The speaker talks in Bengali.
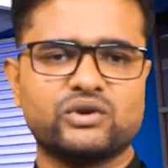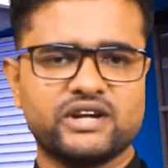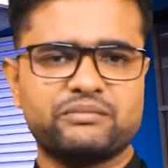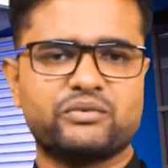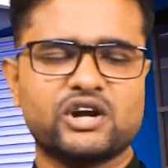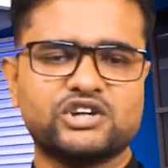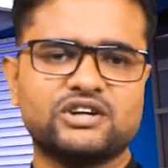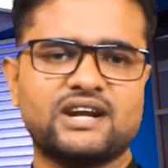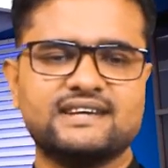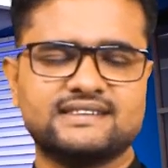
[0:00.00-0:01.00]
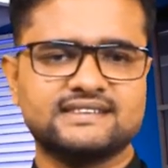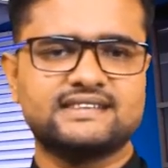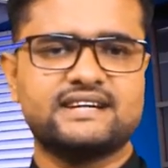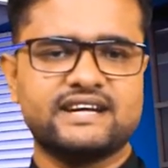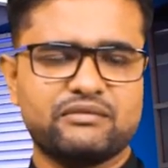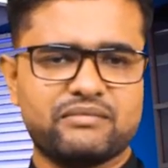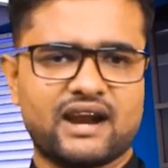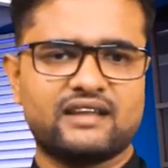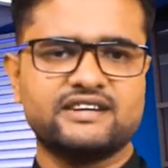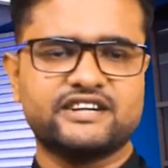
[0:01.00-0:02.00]
অন্যের প্রোডাকশন লাইসেন্সের টিকা
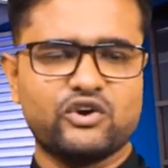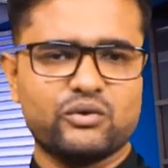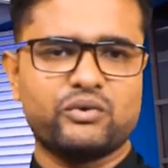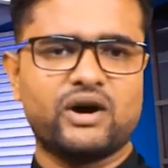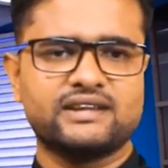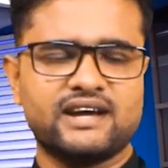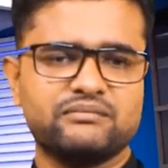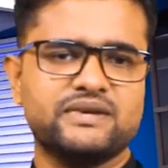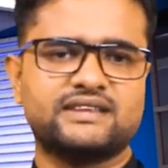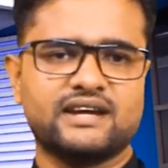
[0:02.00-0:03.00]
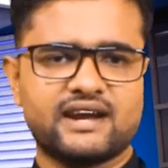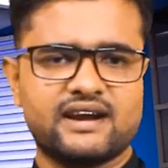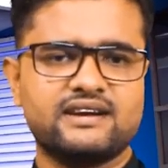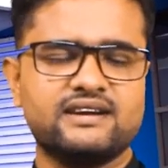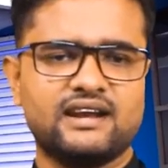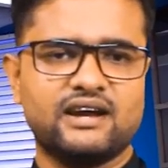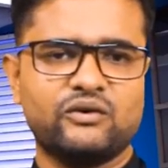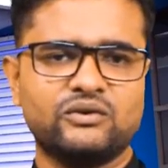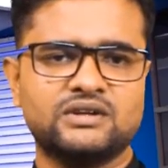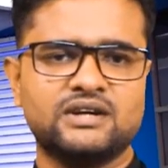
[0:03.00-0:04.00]
বাংলাদেশকে উপহার দেওয়ার মিথ্যা ক্রেডিট
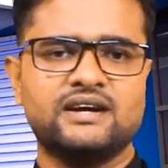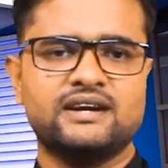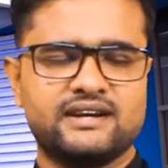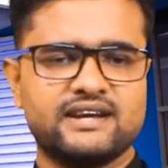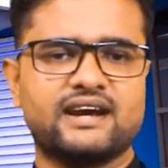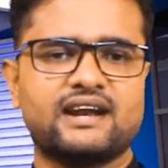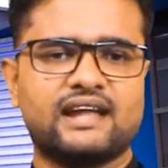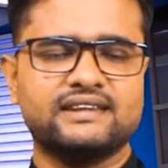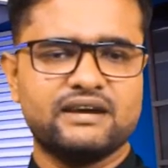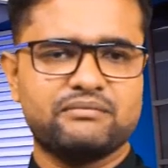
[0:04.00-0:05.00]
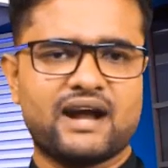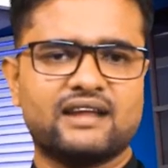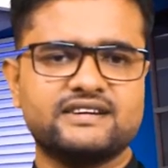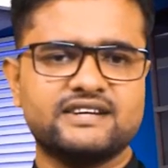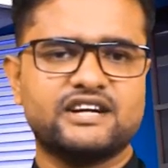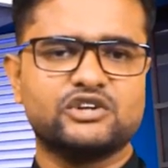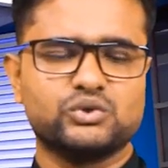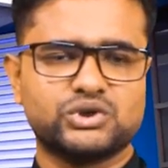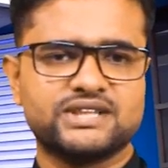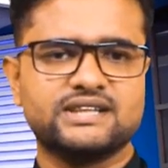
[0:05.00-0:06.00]
নিলেও টিকা না দিয়ে বাংলাদেশিদের
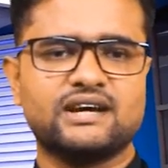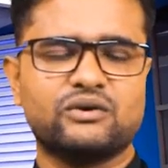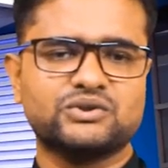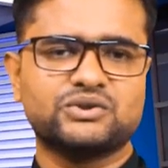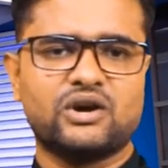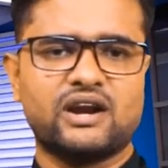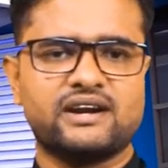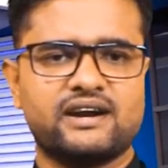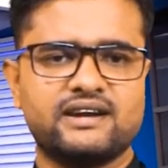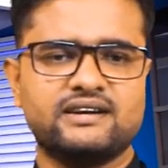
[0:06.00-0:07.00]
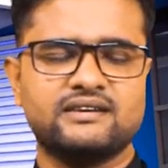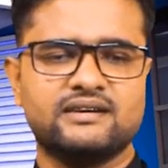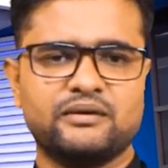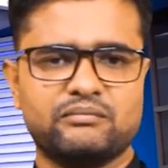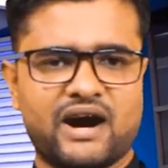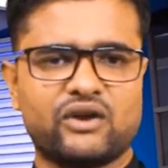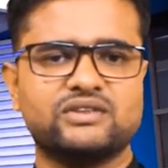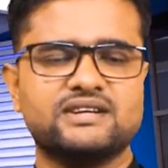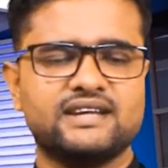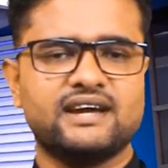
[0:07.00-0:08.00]
দুশ্চিন্তাগ্রস্ত করার ক্রেডিট ভারত
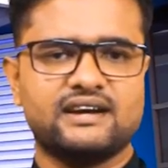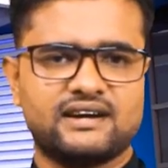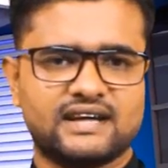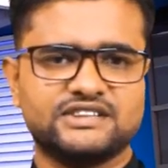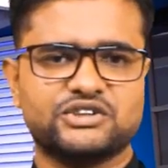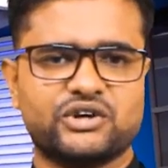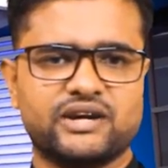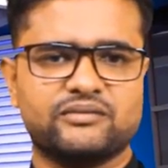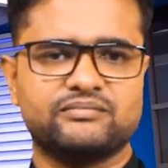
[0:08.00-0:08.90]
নিতে রাজি নয়